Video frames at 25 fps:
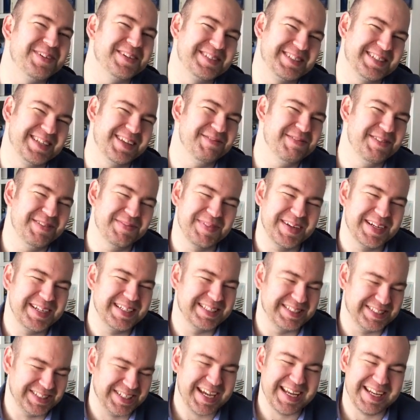muss, damit man
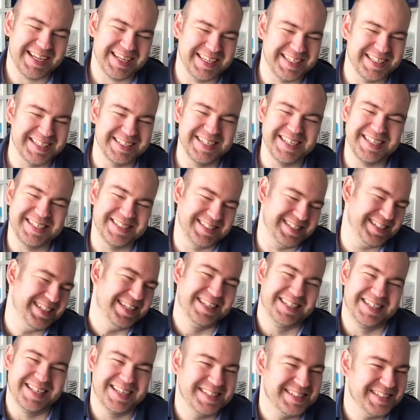das Schreckliche nicht
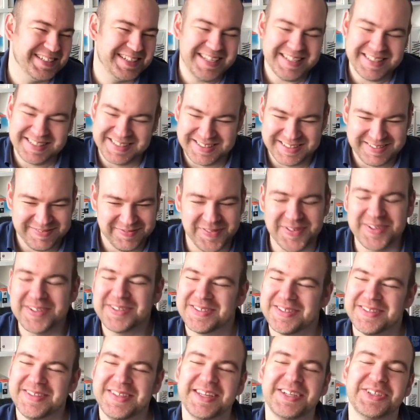sieht. Also das
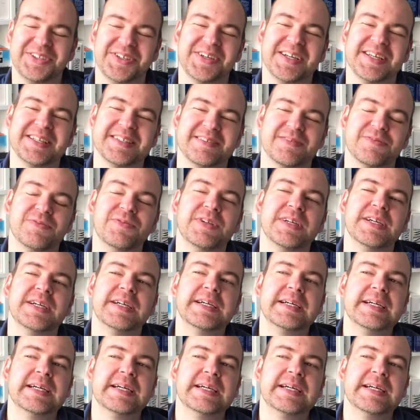funktioniert schon ganz gut.